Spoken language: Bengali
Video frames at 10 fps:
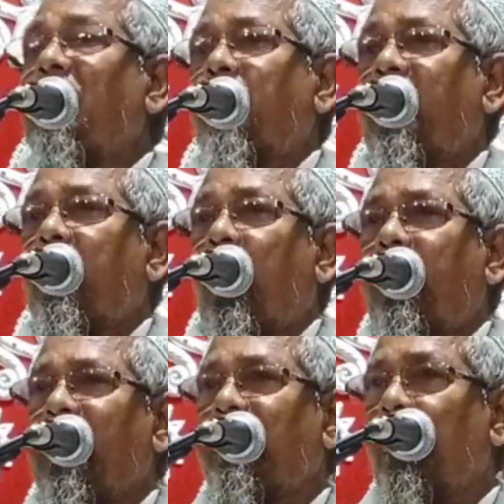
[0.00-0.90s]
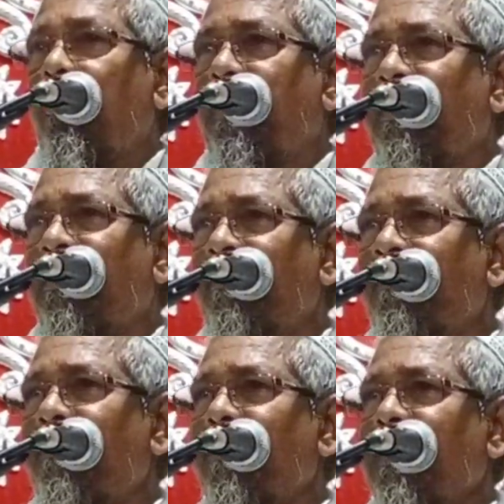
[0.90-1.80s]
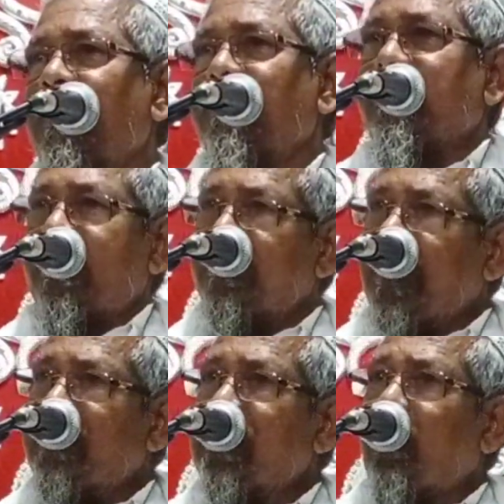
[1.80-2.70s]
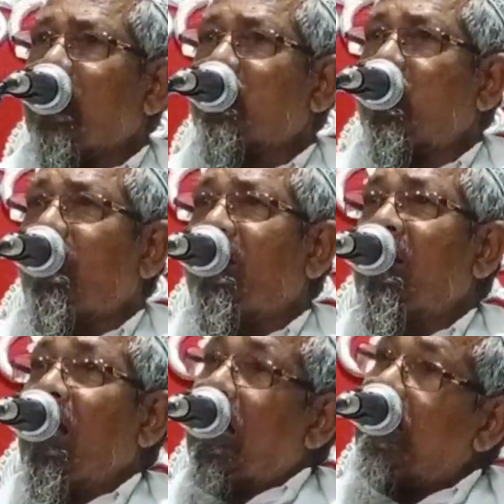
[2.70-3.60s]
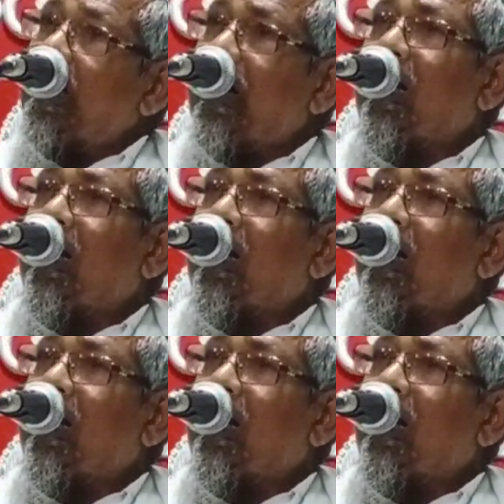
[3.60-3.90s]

তারপরে কপাল তুলবে সেজদায় যাওয়ার সময় আগে